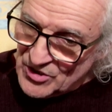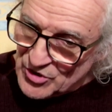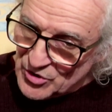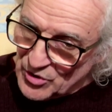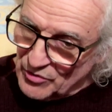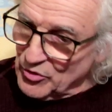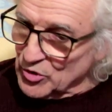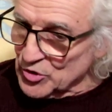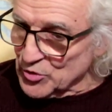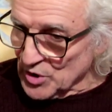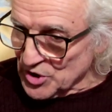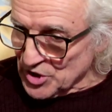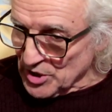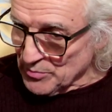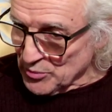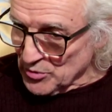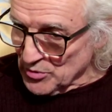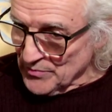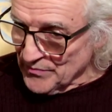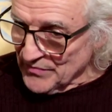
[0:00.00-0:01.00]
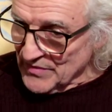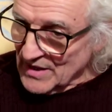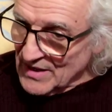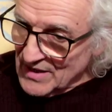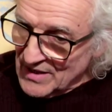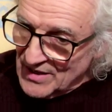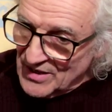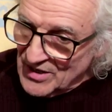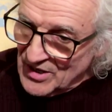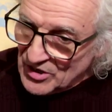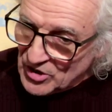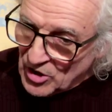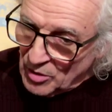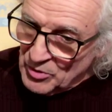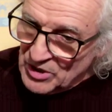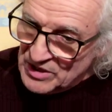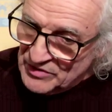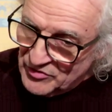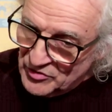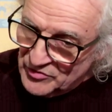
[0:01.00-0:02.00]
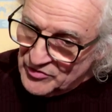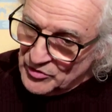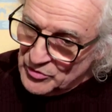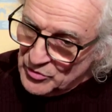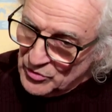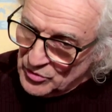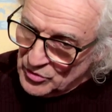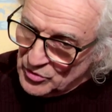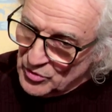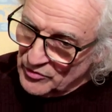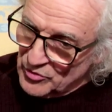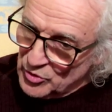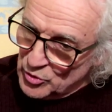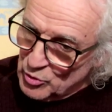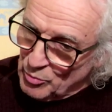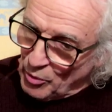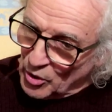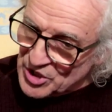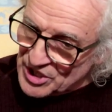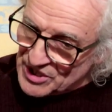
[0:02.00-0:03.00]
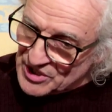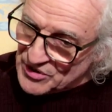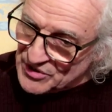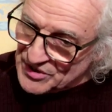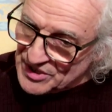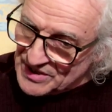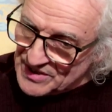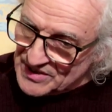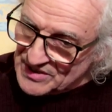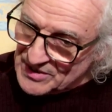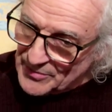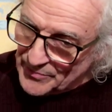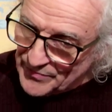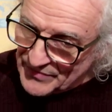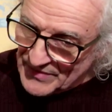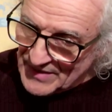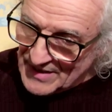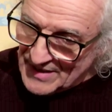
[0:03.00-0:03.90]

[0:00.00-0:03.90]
Jean-François Chaput. Comment êtes-vous devenu, devenu, projectionniste